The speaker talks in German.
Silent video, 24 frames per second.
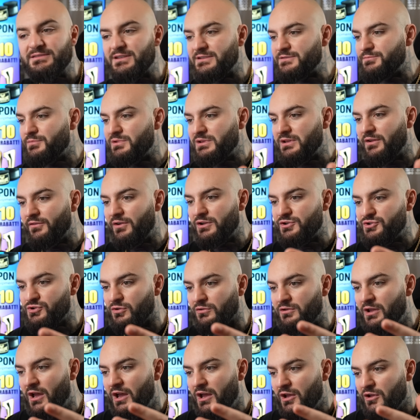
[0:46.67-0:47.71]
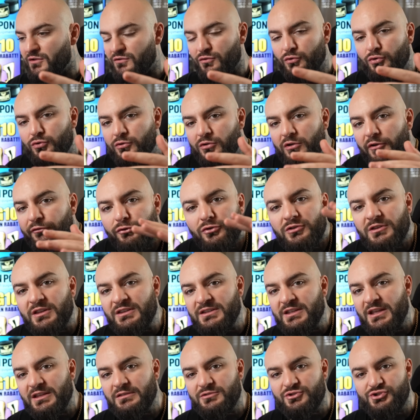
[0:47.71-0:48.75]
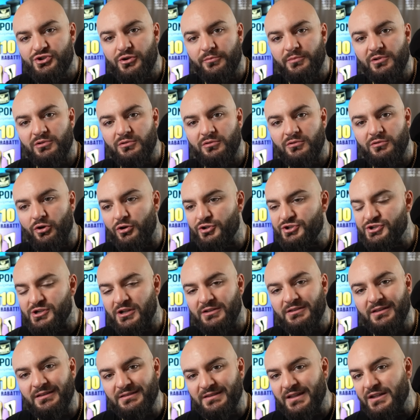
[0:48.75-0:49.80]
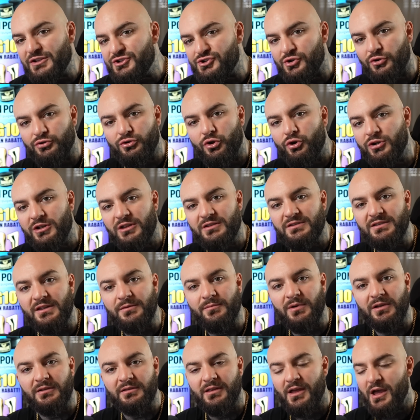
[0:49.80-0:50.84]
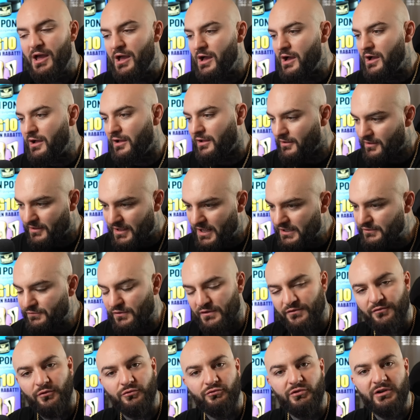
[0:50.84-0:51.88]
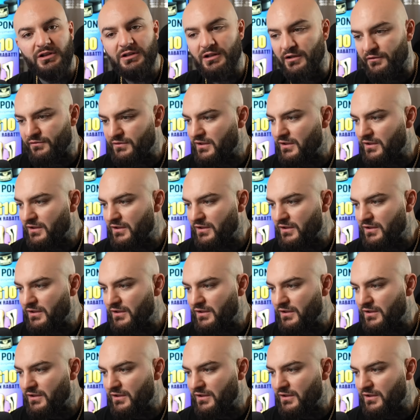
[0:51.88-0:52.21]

dass mittlerweile schon so gefühlt in jedem Gym in Deutschland trägt schon irgendjemand äh, etwas von Ringlife.